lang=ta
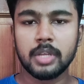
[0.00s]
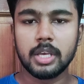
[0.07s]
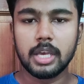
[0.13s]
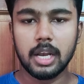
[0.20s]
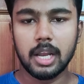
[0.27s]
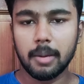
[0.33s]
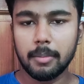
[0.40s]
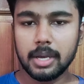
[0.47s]

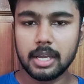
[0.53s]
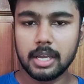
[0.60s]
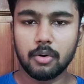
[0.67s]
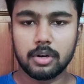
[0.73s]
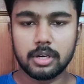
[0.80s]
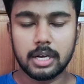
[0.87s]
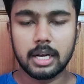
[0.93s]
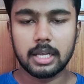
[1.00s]
எல்லாமே
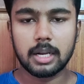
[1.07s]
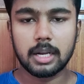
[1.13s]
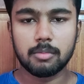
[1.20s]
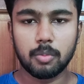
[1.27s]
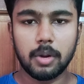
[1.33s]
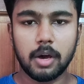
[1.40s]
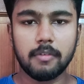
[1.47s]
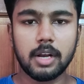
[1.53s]
என்னோட டெலகிராம்
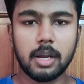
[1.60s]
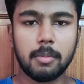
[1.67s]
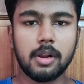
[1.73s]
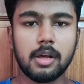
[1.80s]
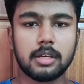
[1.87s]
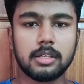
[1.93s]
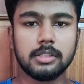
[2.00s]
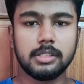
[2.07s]
குரூப்பில் அவைலபிளாக இருக்குது